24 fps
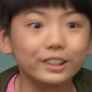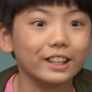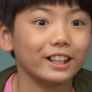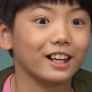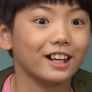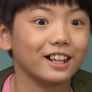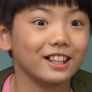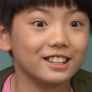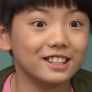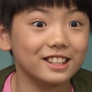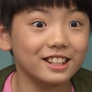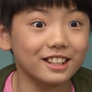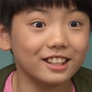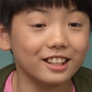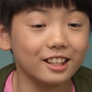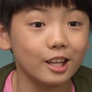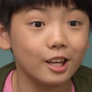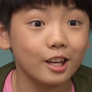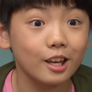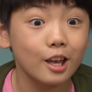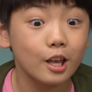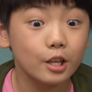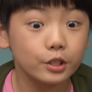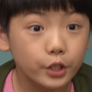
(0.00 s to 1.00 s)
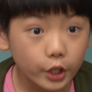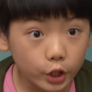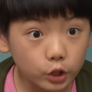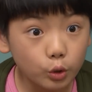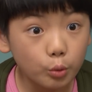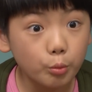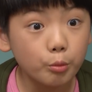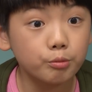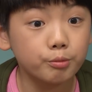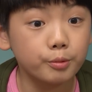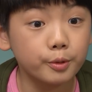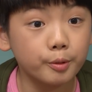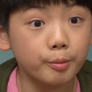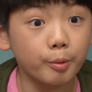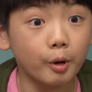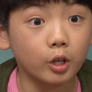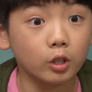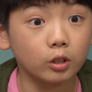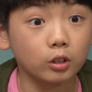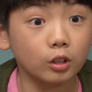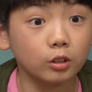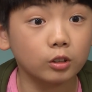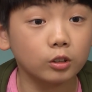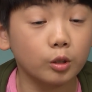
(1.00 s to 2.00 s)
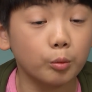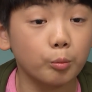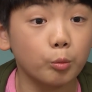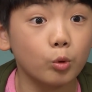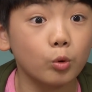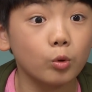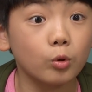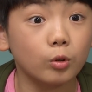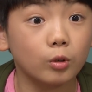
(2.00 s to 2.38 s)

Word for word: 좋은 생각이지? 생일 선물 미리 받겠다는데